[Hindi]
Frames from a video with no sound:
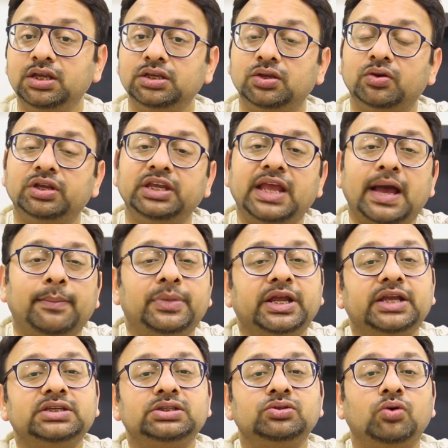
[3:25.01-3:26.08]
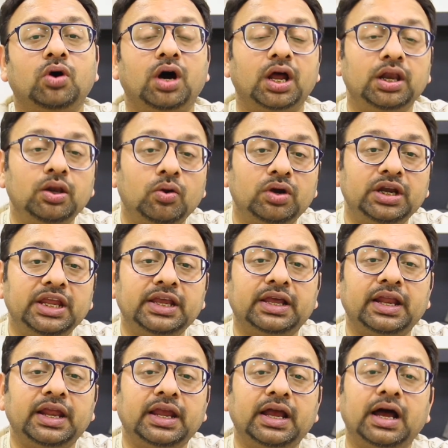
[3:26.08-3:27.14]
क्योंकि ये एप्लीकेशन को अनलोड नहीं
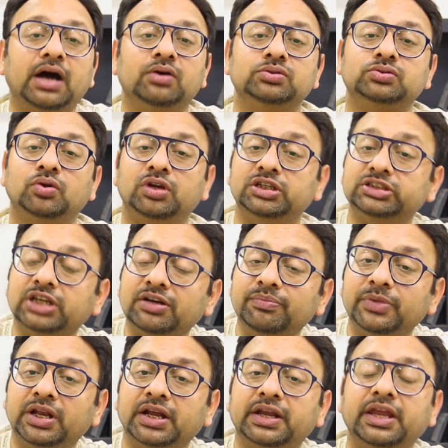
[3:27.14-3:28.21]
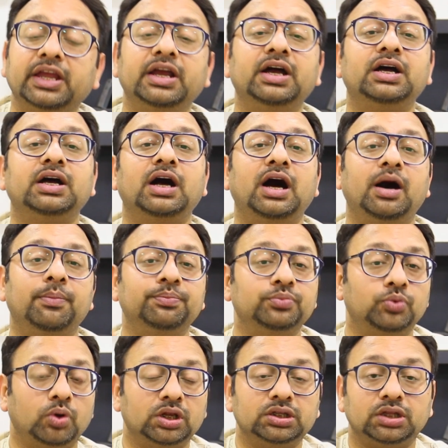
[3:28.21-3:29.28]
करेगा उसको रिजर्व में रखेगा आप
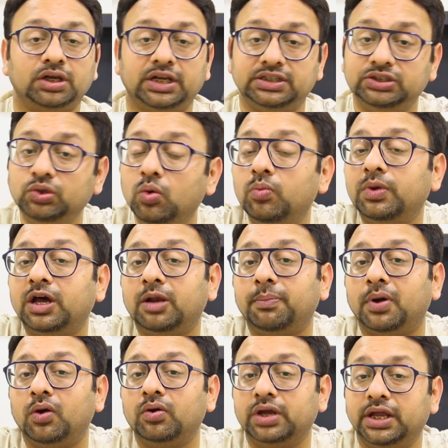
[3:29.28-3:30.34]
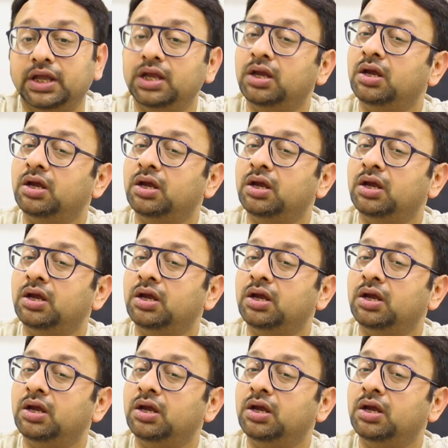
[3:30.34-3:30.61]
तुरंत रिज्यूम कर पाओगे